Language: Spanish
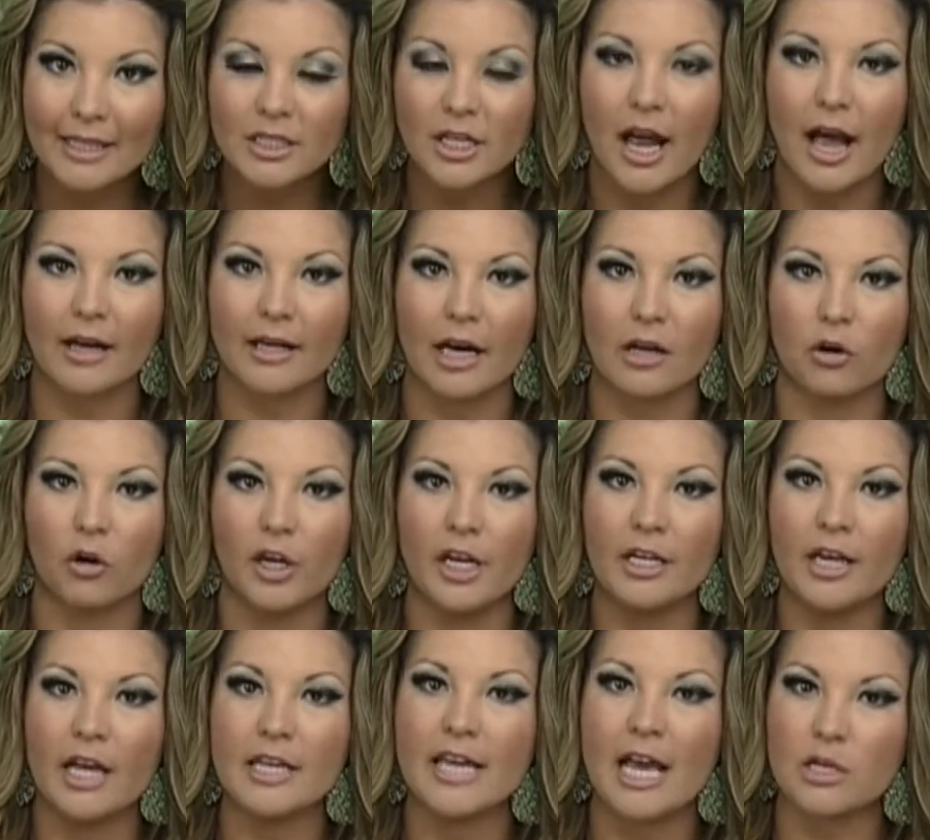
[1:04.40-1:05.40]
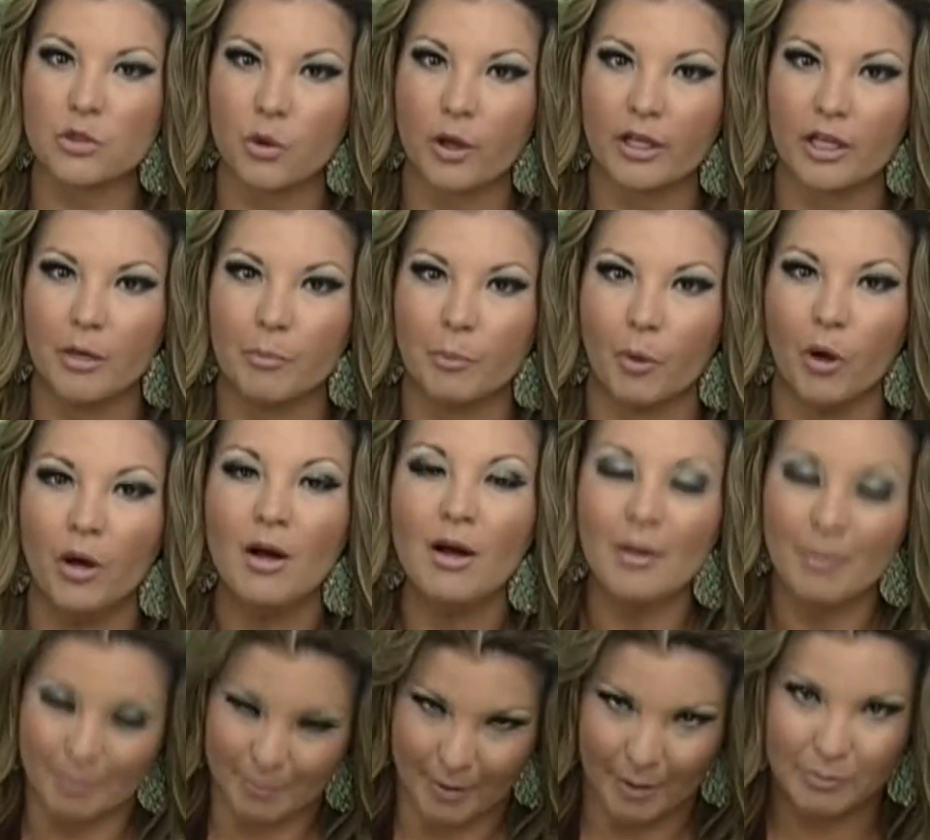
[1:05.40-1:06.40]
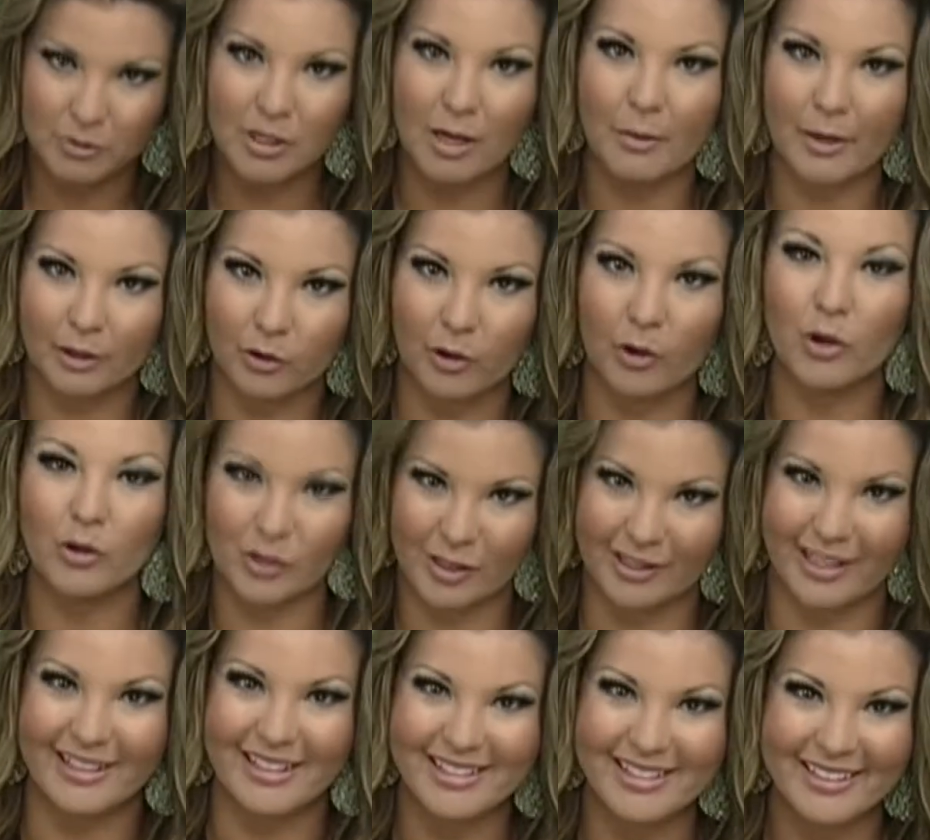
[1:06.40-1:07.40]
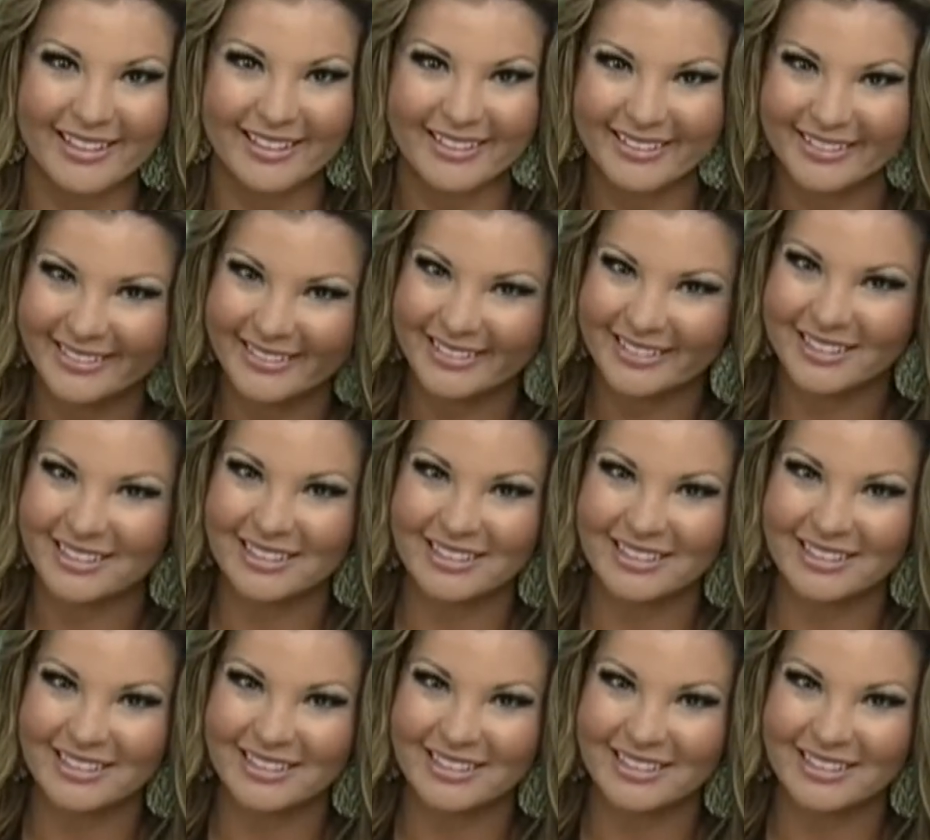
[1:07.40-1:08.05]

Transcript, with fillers: a ella, a Carolina y a su equipo. Vamos a ver los detalles